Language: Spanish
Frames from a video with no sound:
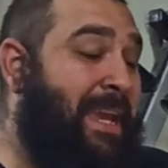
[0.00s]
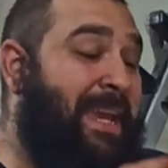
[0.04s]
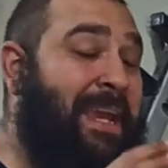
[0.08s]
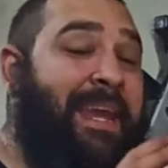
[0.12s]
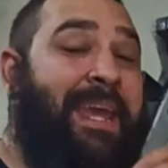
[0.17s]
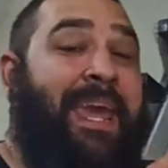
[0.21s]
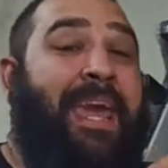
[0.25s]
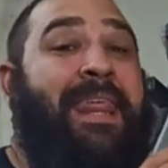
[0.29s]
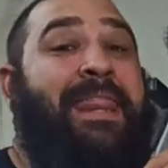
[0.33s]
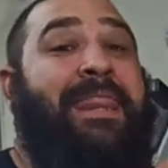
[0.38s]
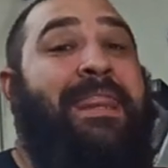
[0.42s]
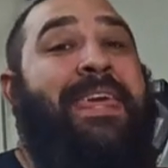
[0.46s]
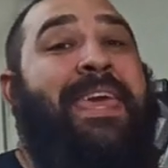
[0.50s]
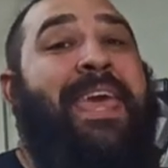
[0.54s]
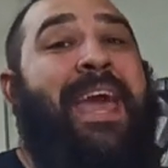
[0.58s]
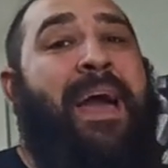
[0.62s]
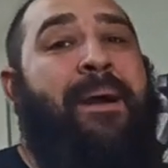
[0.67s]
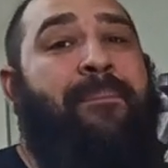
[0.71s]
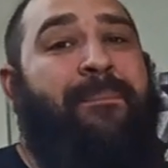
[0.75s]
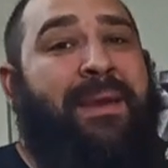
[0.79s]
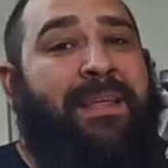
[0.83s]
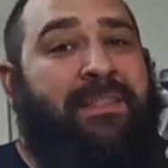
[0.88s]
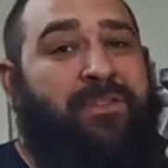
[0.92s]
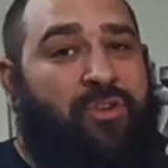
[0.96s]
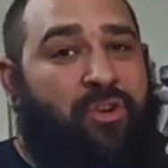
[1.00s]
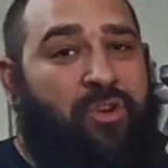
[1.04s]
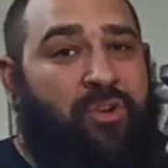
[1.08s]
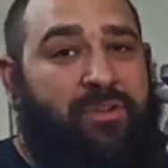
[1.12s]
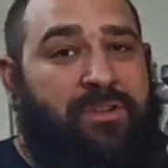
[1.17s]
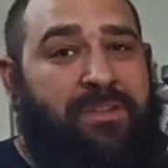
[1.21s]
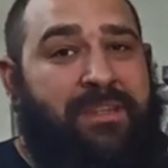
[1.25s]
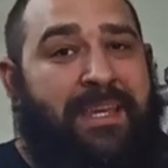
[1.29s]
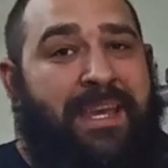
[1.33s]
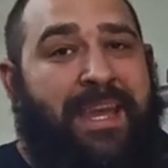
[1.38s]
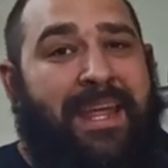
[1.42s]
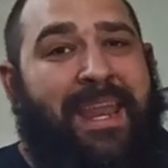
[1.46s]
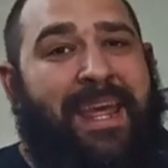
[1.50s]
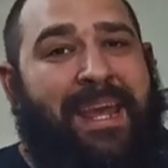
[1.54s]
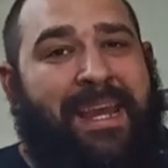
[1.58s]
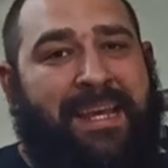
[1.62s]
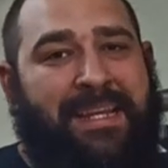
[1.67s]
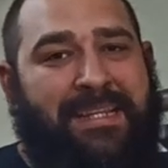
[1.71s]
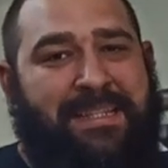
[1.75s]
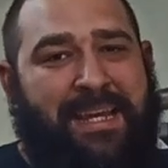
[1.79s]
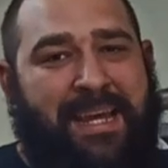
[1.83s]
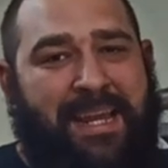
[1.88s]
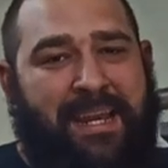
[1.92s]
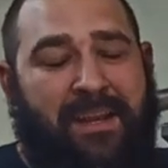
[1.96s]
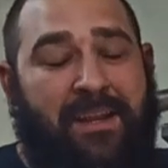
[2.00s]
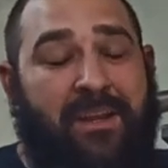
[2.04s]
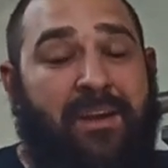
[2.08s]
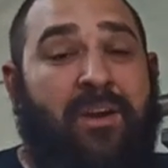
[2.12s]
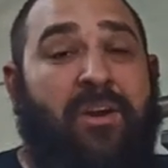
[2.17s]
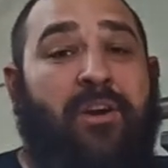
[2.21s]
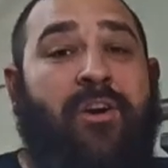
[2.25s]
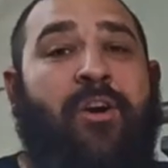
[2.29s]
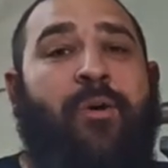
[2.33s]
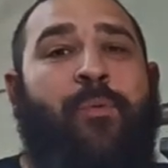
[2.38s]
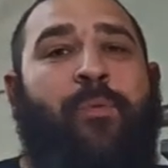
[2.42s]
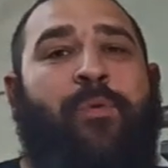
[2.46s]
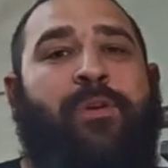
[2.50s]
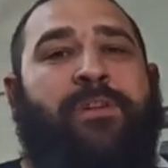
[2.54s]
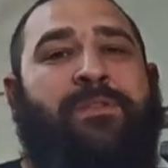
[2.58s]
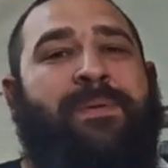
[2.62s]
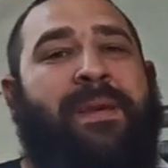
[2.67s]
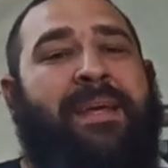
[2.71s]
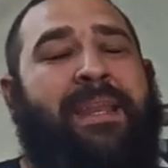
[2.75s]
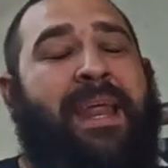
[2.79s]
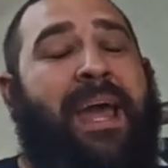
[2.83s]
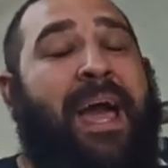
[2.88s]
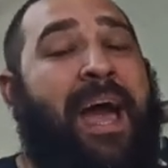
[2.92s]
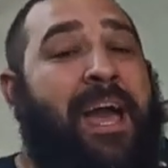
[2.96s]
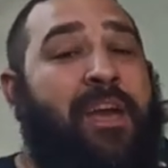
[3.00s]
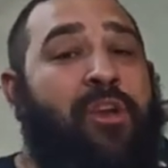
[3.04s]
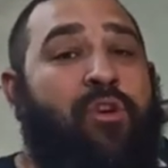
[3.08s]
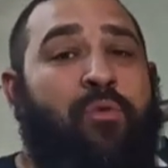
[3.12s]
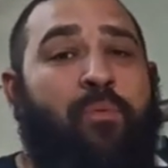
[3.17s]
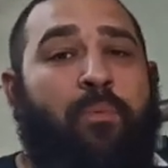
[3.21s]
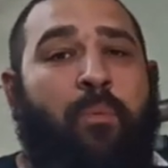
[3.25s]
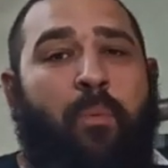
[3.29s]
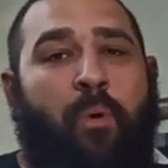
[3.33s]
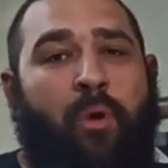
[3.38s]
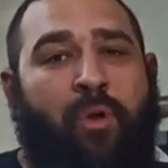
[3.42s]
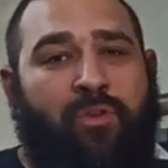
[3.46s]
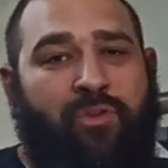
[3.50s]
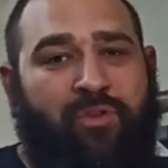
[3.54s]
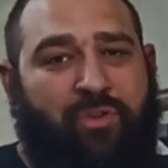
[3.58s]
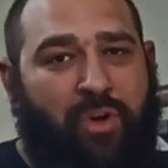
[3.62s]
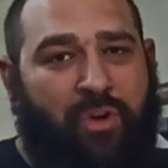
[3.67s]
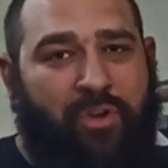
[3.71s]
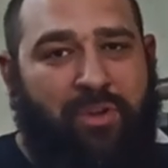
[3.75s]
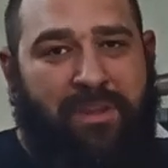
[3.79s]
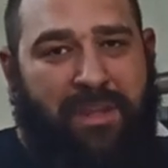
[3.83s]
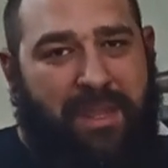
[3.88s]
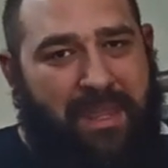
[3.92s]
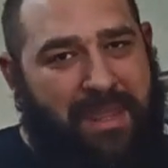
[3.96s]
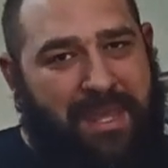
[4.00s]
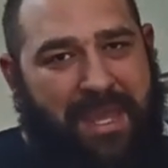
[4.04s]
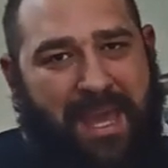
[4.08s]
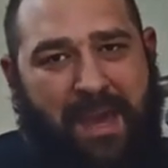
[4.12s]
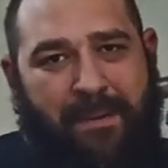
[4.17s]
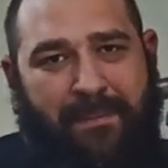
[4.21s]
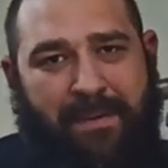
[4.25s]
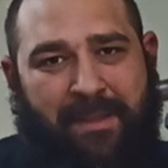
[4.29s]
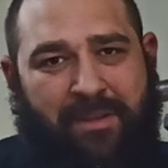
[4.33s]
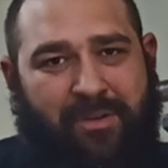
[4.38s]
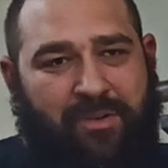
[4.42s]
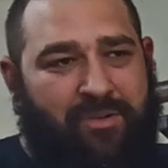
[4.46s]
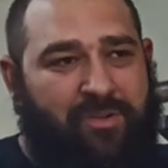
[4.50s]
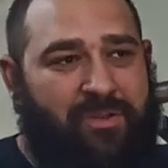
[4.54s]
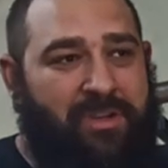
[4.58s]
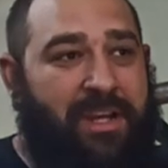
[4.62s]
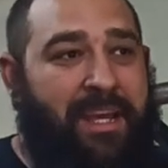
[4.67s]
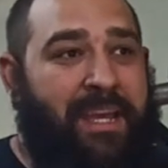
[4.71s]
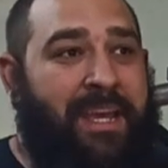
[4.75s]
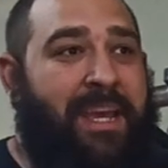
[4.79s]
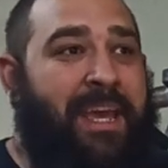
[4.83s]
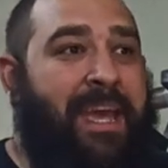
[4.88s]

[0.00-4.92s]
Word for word: ¿Qué diámetro tiene que ser? Pues bien, hay un montón de diámetros.